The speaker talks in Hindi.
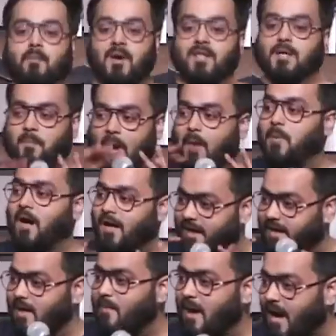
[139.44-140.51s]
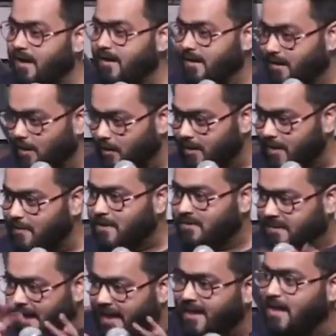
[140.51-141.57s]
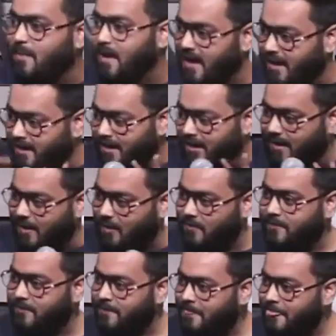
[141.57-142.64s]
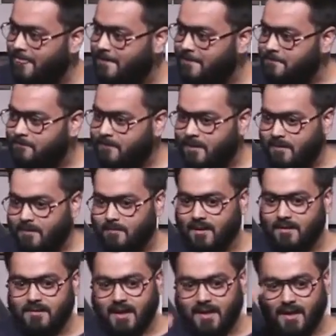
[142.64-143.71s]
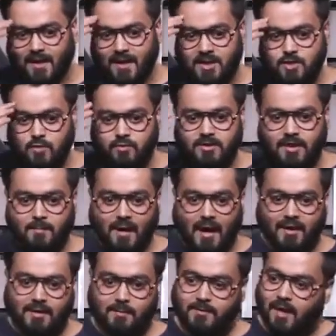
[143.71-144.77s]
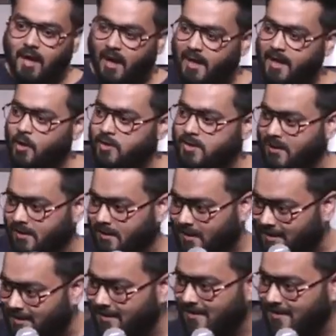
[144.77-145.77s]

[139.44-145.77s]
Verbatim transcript: मैं सब भग भग करके बाहर निकला हूँ ठीक है मैं तैर के बाहर निकल रहा हूँ मैं देने ले चूतिया बाट टपता खड़े हो जाता